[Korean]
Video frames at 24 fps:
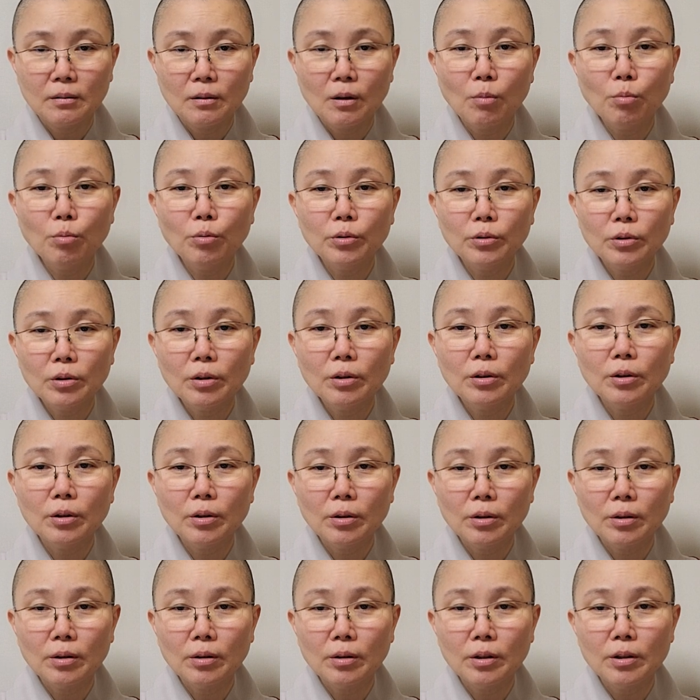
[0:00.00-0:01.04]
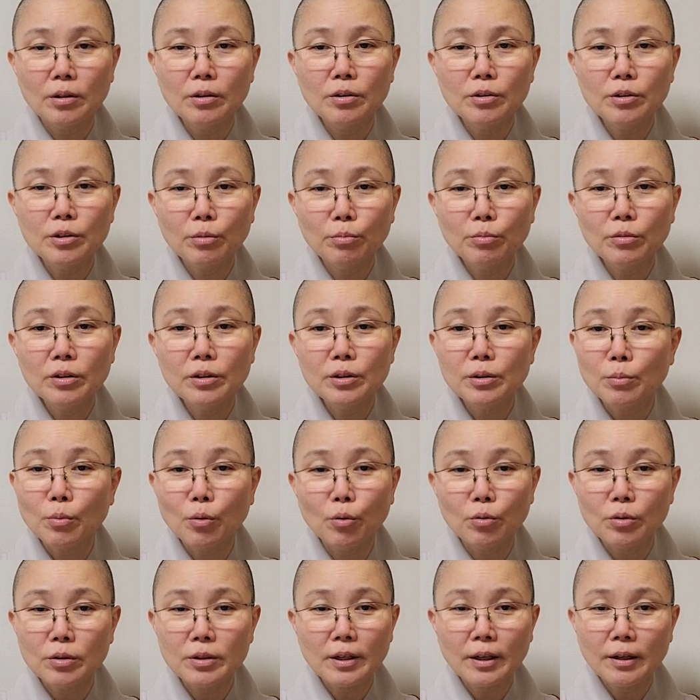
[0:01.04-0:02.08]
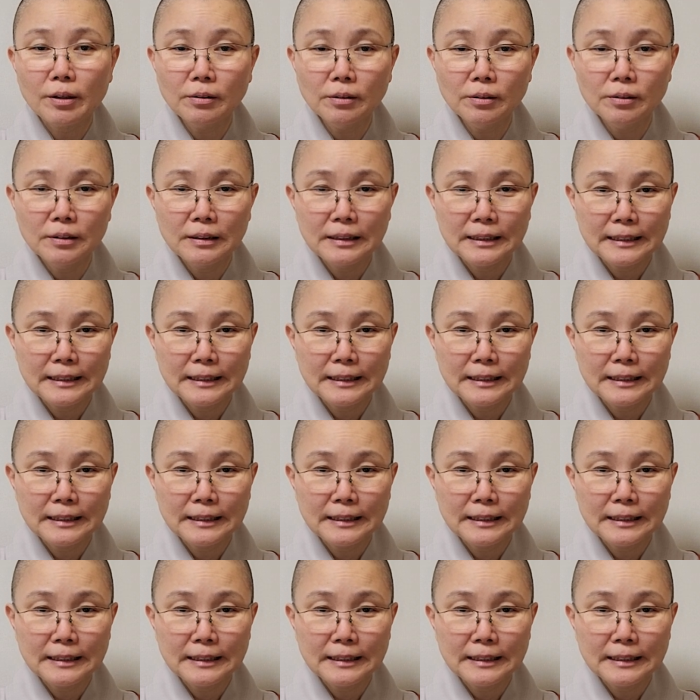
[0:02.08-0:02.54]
거북이 털이 있는지 없는지 모르세요?